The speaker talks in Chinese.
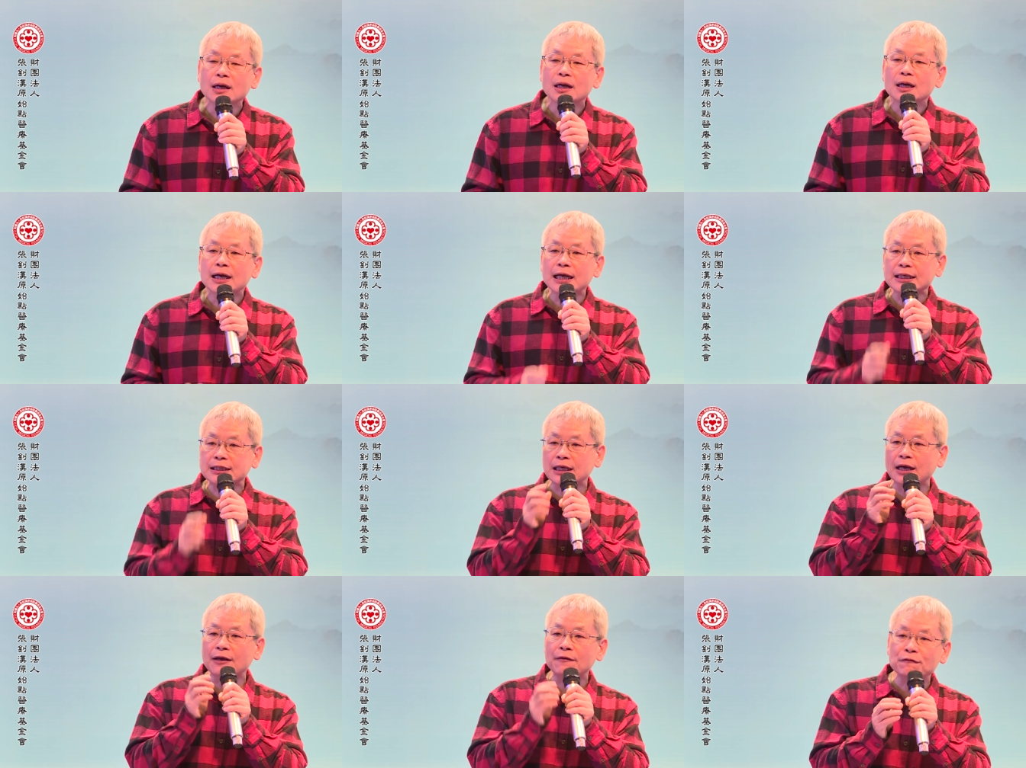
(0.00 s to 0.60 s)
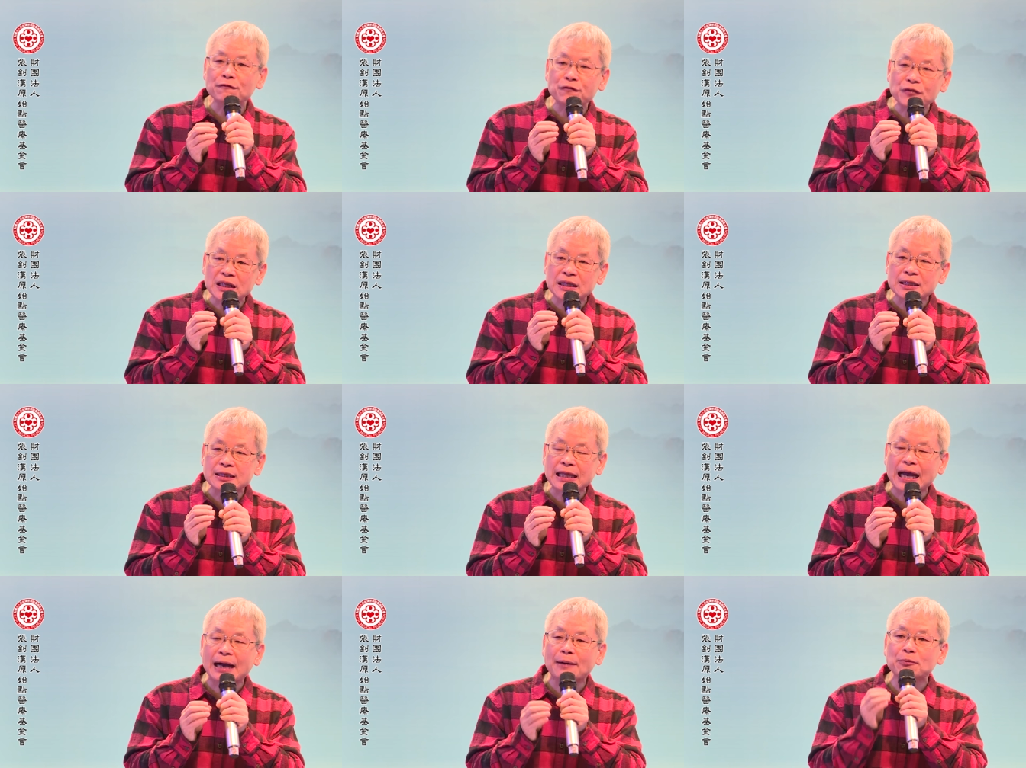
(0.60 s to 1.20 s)
那成分
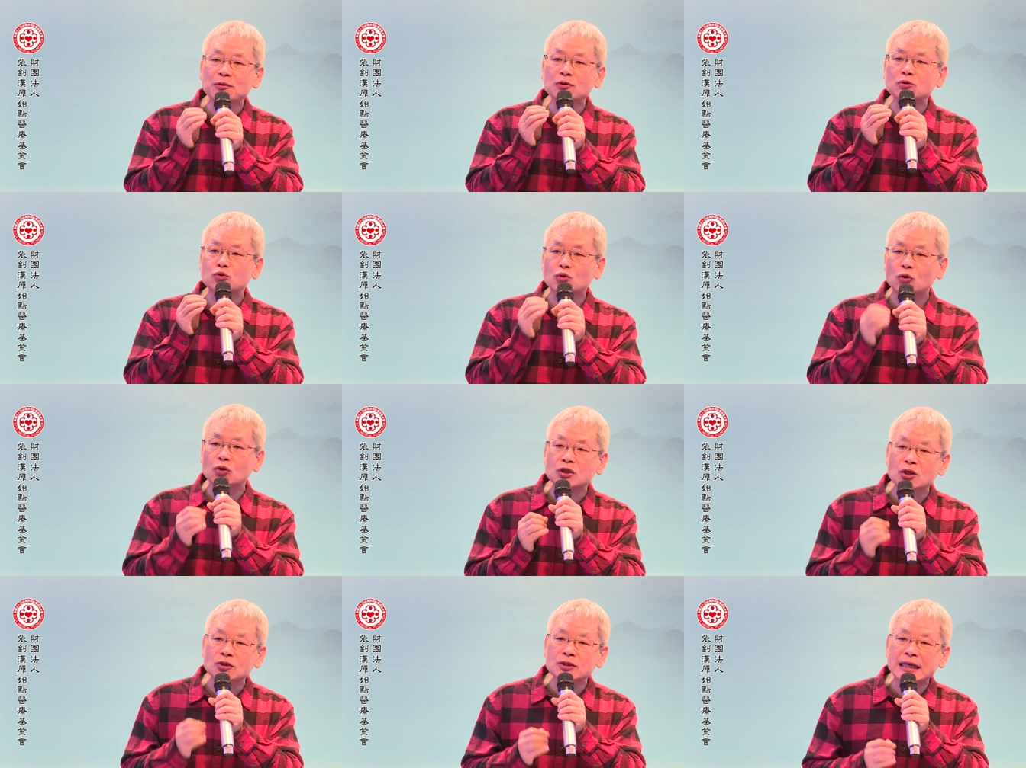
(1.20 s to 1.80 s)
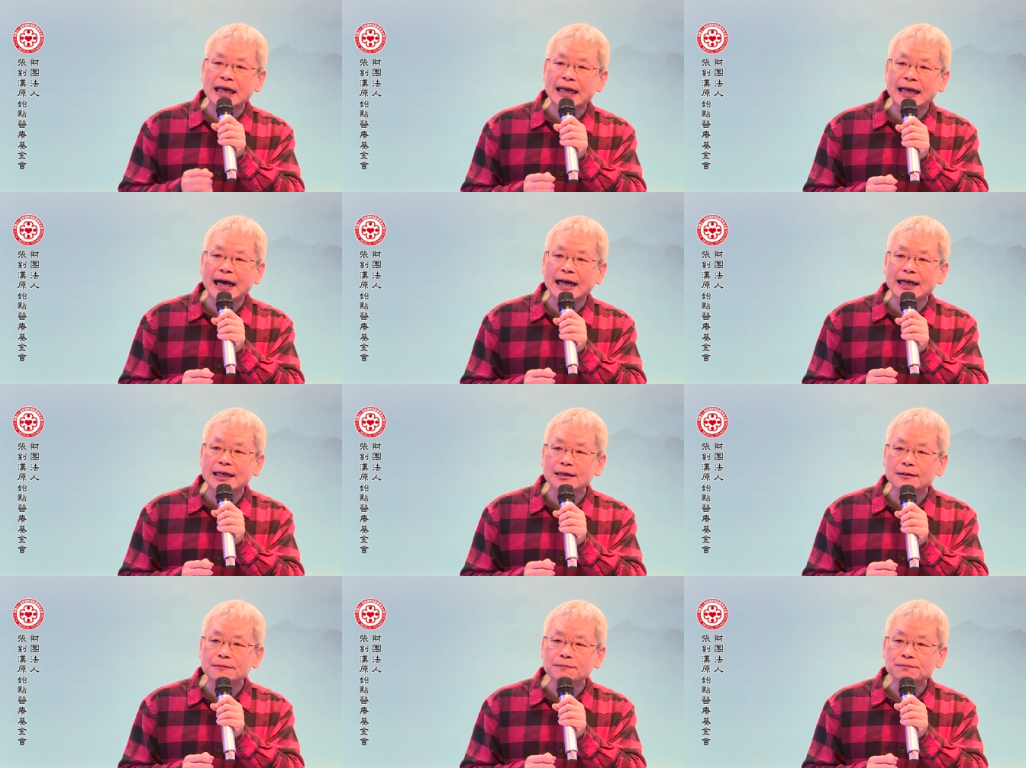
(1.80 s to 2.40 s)
大部分着重在哪
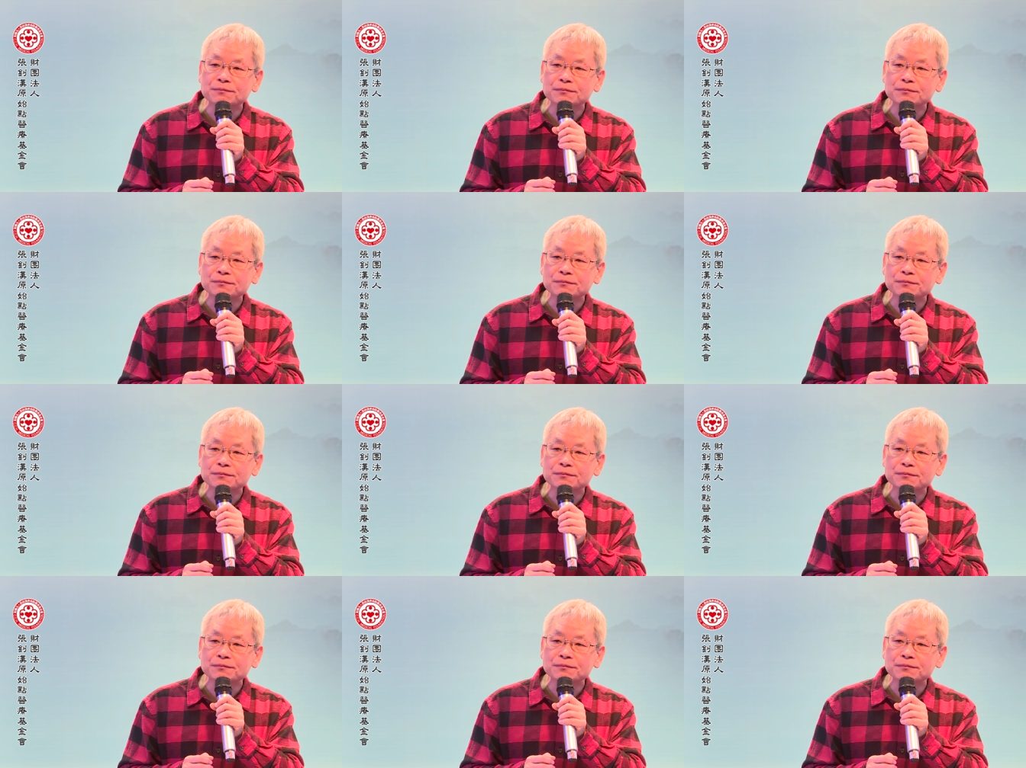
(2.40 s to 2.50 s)
里？